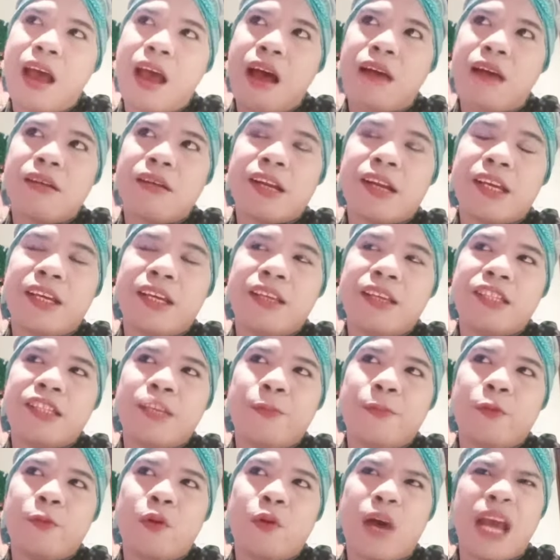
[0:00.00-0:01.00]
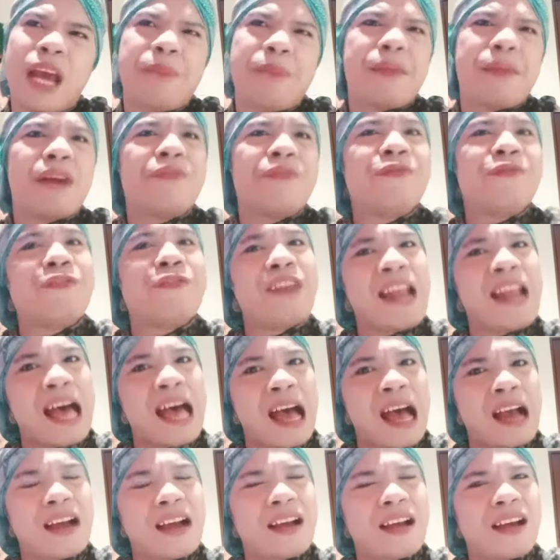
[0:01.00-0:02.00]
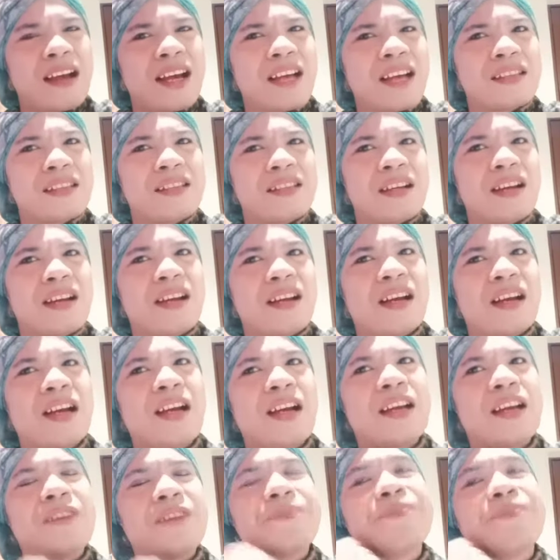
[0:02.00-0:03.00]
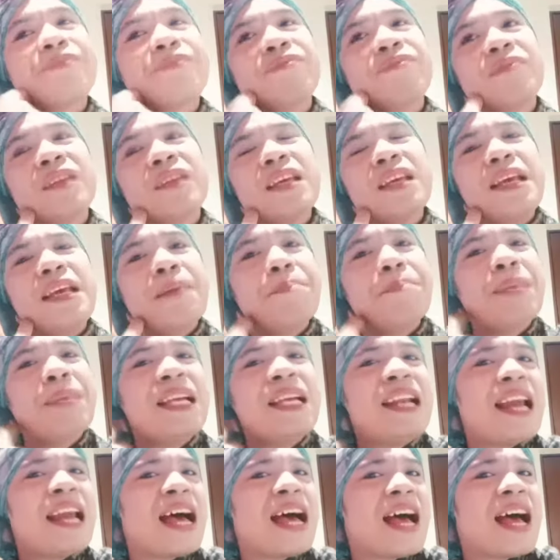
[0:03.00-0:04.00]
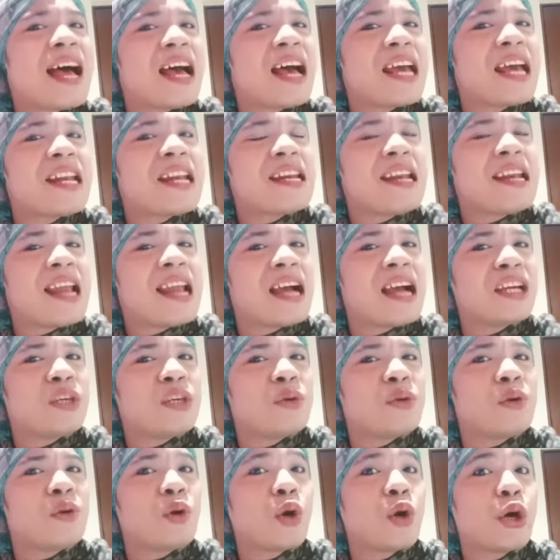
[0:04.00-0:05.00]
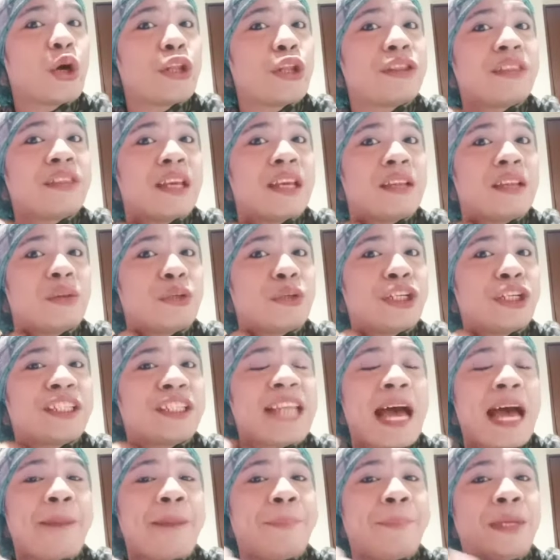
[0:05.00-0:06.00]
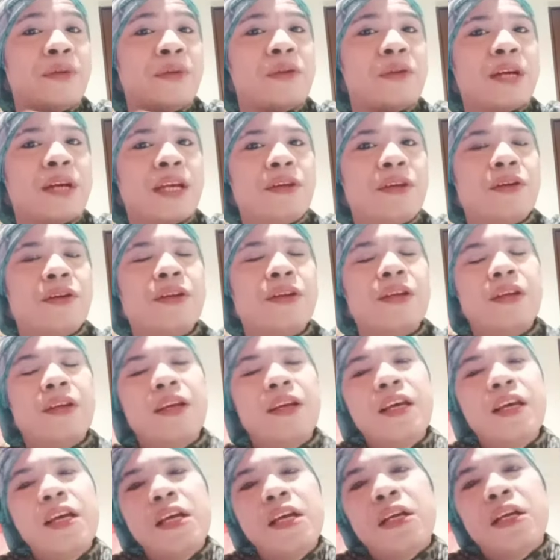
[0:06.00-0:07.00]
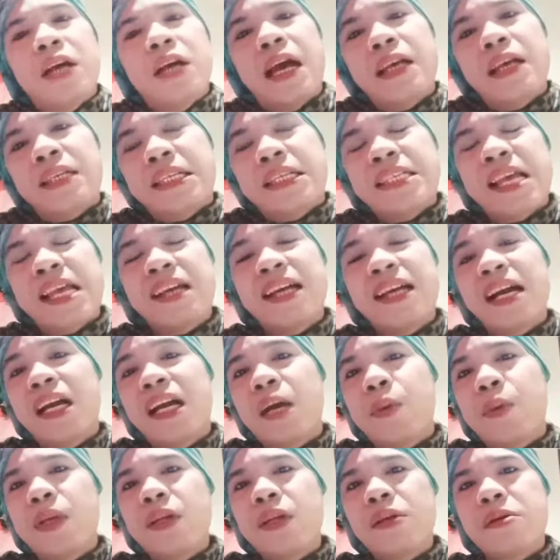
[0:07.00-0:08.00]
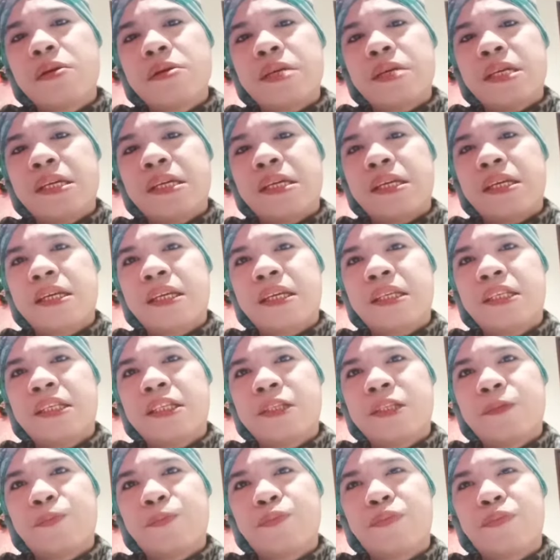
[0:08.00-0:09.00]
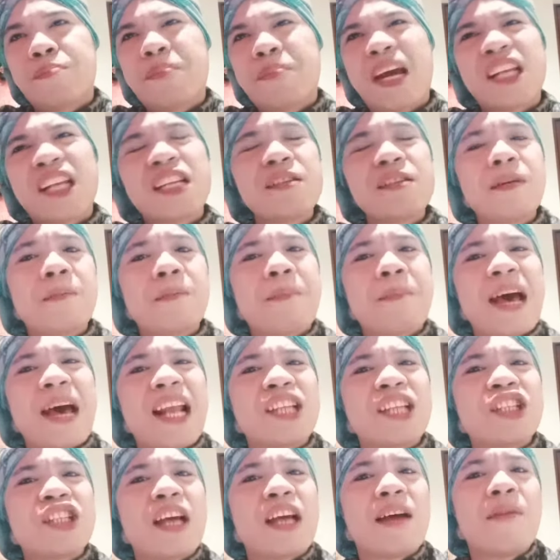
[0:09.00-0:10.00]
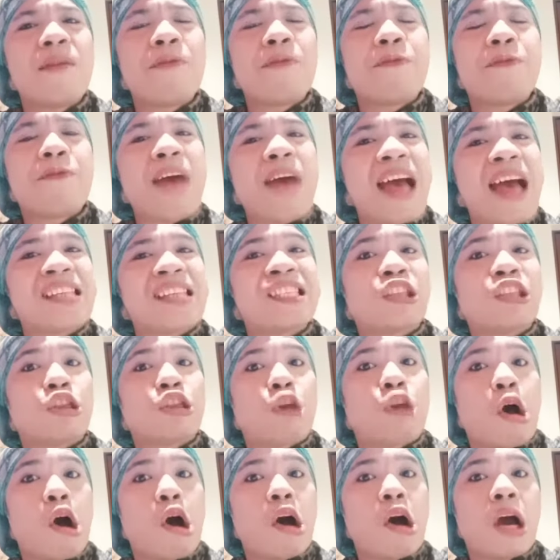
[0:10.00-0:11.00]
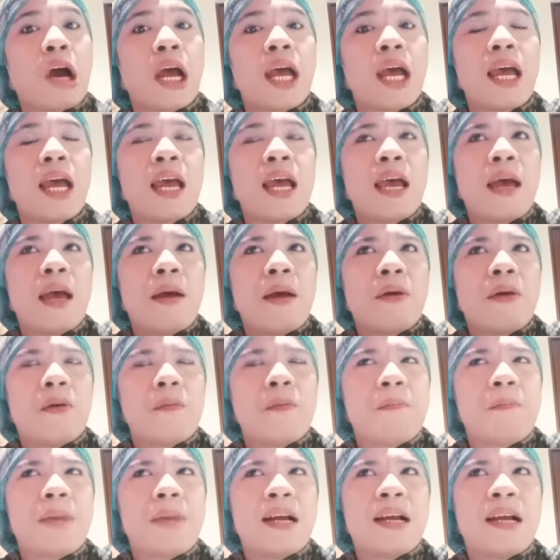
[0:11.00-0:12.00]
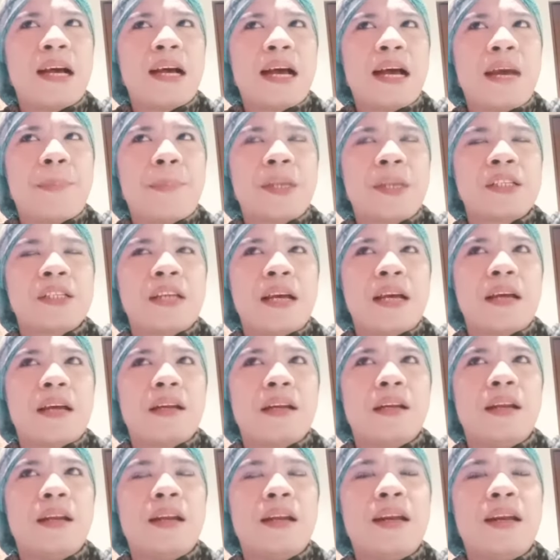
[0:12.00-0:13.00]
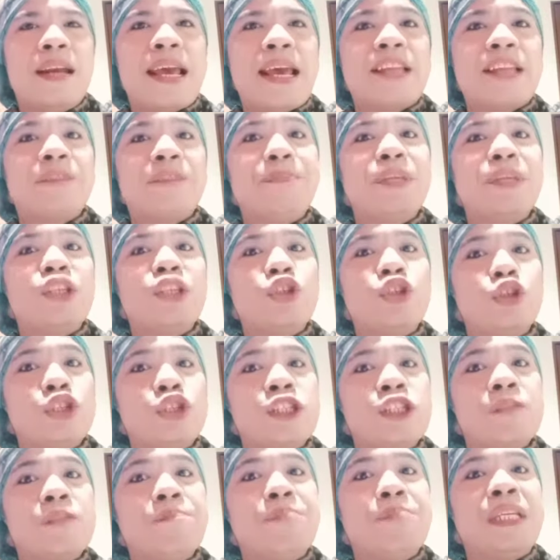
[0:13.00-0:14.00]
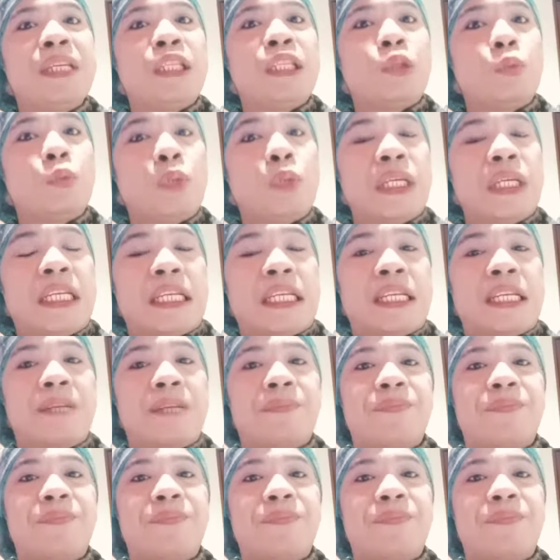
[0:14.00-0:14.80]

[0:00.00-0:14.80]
ang naisip ko ay mag-vlog. At saka, biglaan lang yung content or topic ko ngayon. Kasi ang gagawin ko is, para siyang, para siyang fast talk. Kumbaga, para siyang, let me choose between